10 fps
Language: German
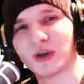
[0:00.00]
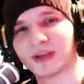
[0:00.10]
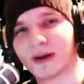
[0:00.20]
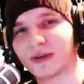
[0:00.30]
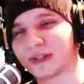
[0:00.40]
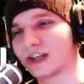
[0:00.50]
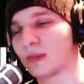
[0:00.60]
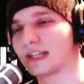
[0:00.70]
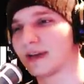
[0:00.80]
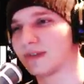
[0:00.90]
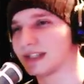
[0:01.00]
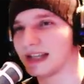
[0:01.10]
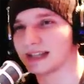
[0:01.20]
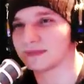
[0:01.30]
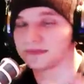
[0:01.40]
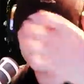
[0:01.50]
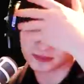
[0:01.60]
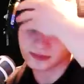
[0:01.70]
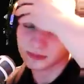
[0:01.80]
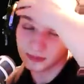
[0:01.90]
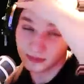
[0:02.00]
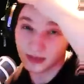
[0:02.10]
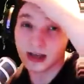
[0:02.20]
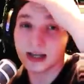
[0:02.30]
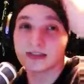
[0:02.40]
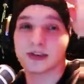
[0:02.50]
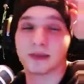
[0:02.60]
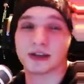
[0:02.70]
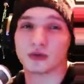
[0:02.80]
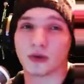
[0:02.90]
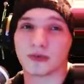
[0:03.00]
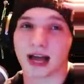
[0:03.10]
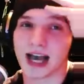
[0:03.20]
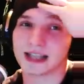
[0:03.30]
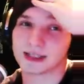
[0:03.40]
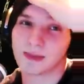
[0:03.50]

eure Meinung in den Kommentaren wissen lassen. Ich werde mal in Zukunft eins